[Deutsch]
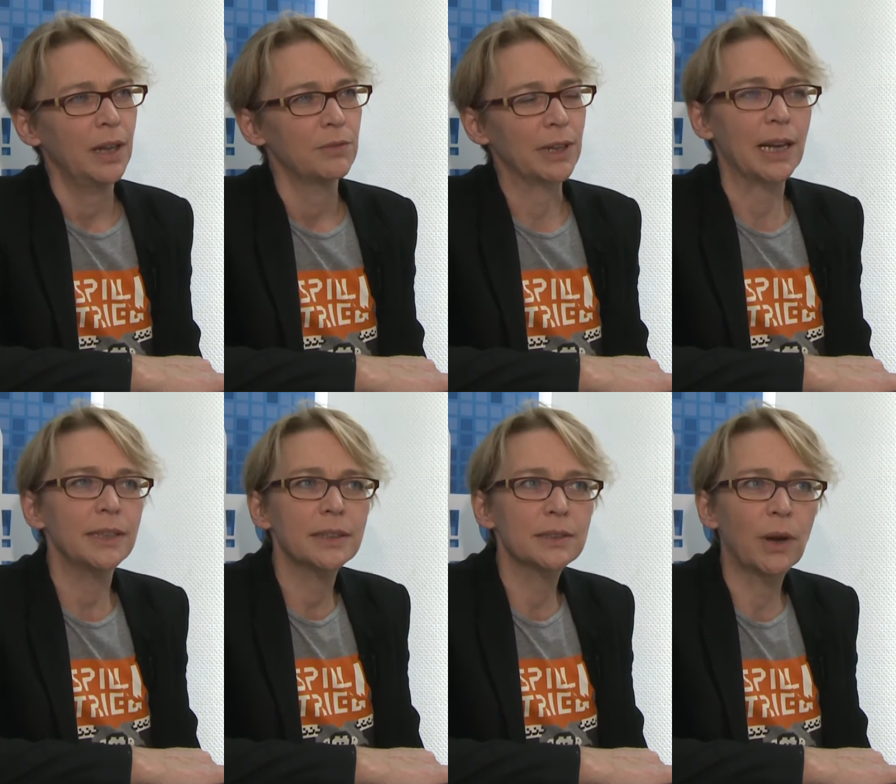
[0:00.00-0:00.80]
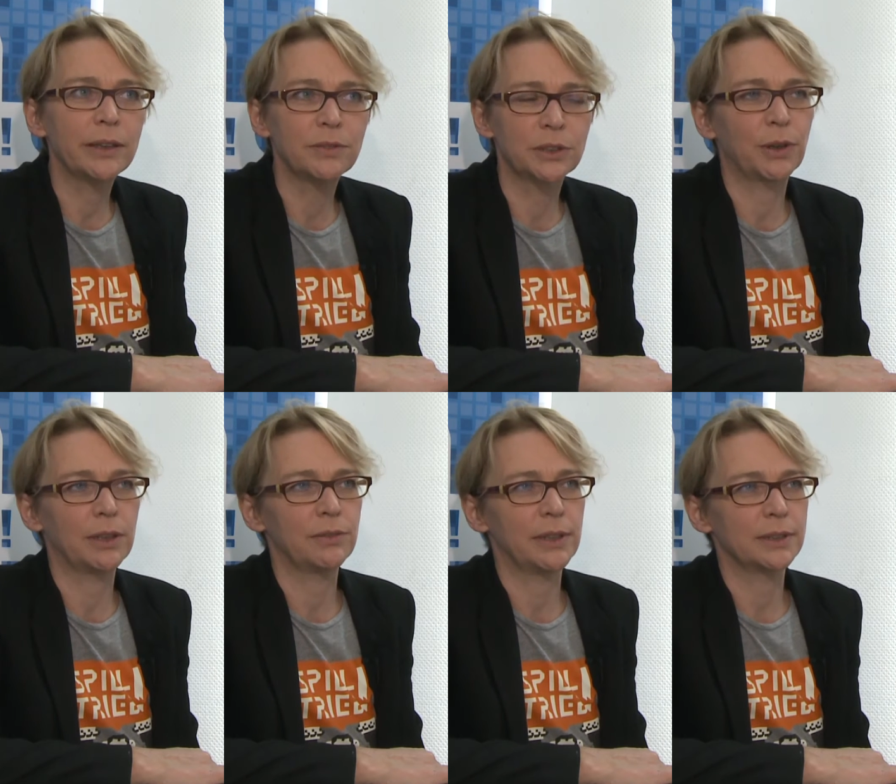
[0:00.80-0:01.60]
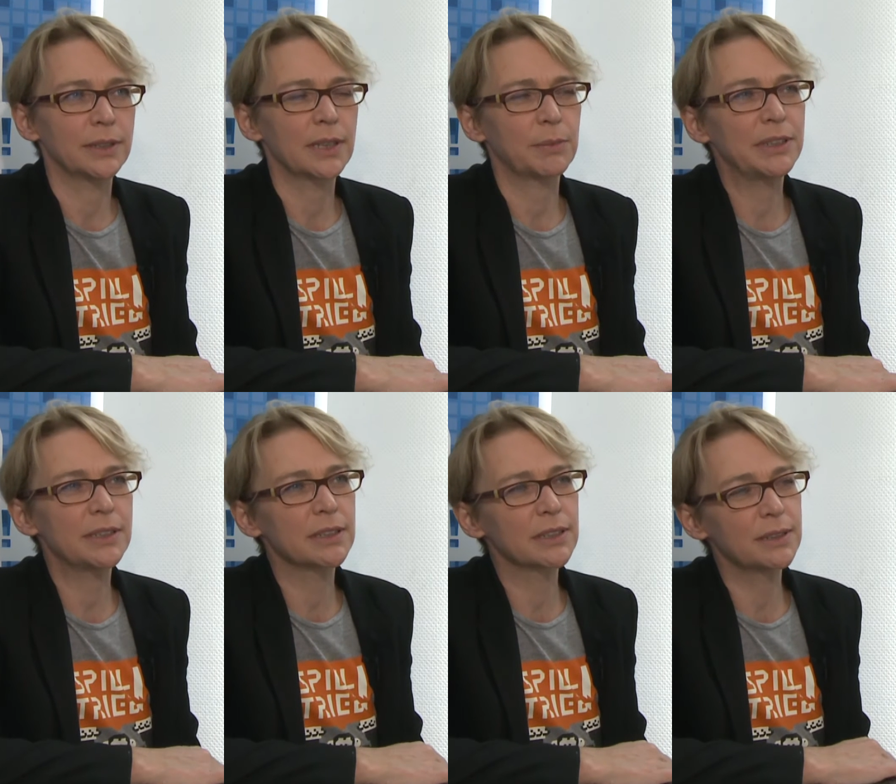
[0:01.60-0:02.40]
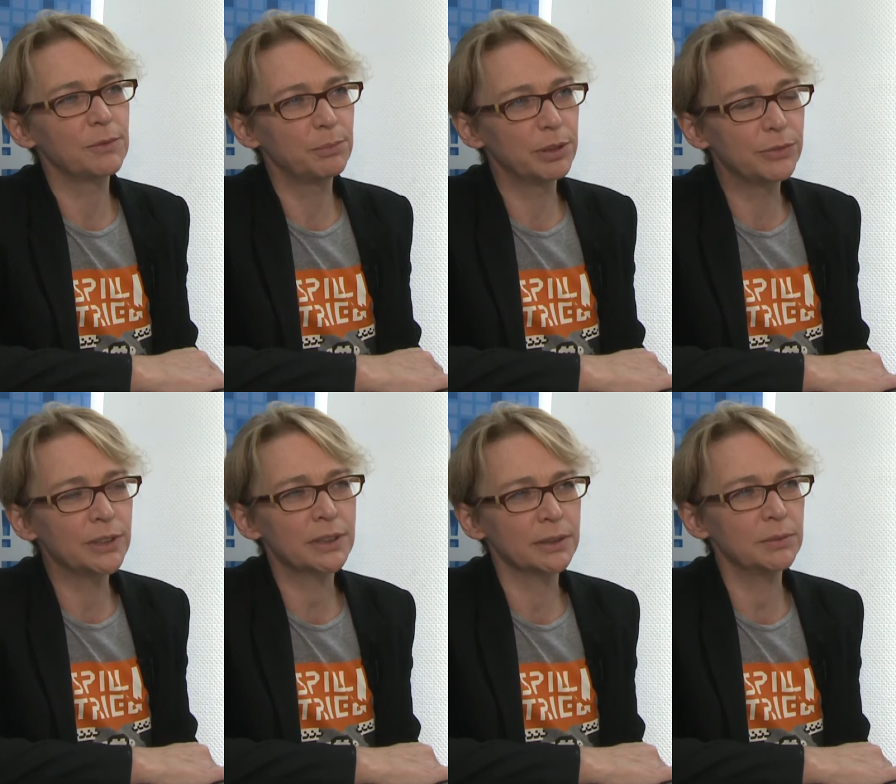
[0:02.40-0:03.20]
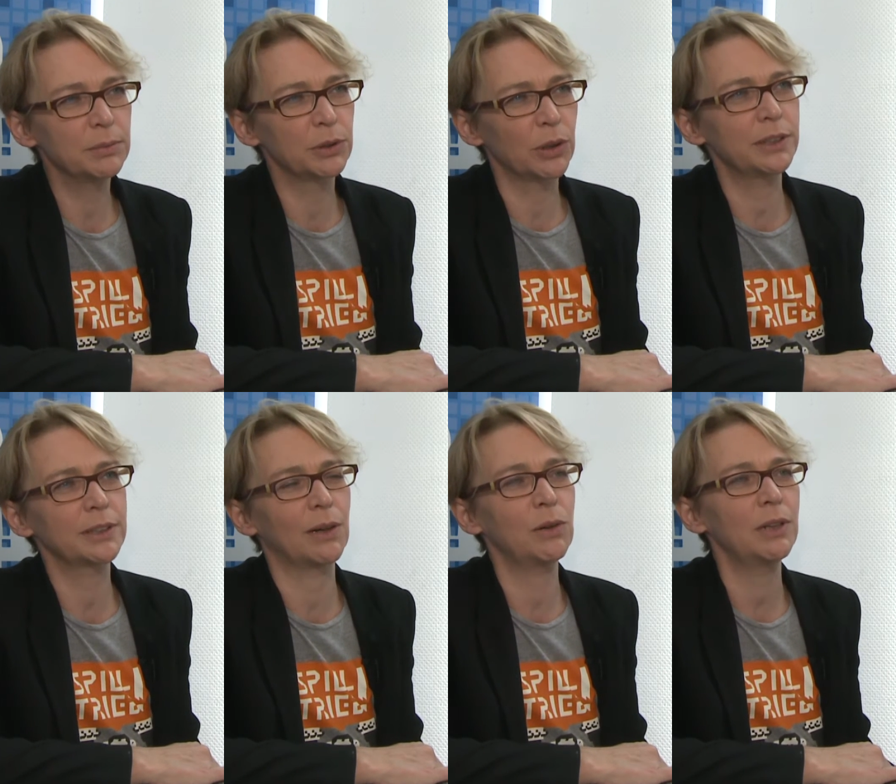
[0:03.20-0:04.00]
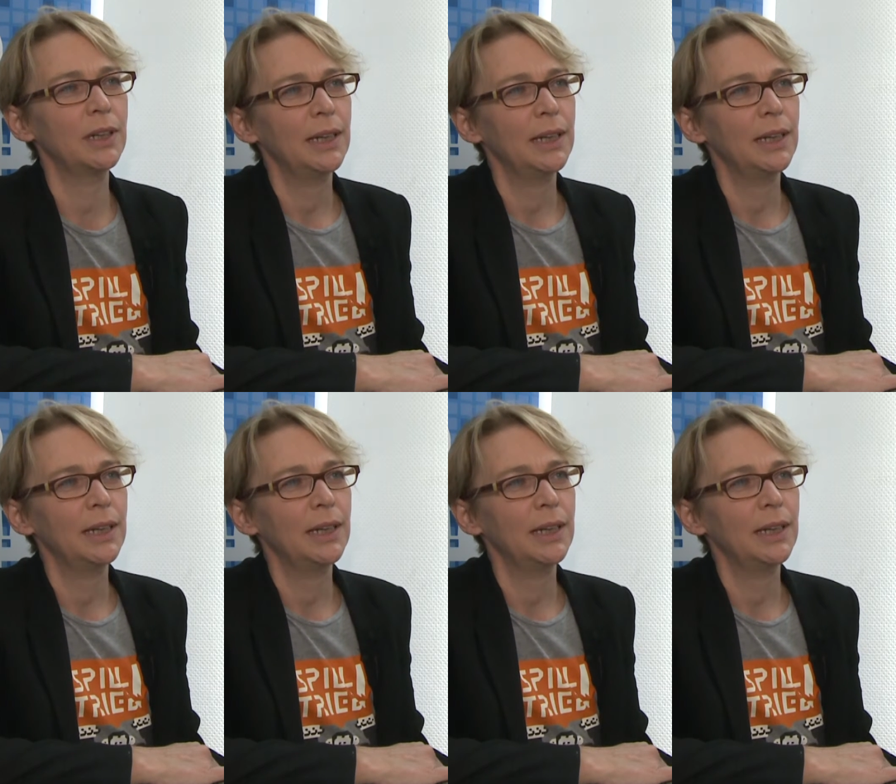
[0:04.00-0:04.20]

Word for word: wenngleich das nur eine virtuelle Welt ist. Aber dieses Bewirken bedeutet auch,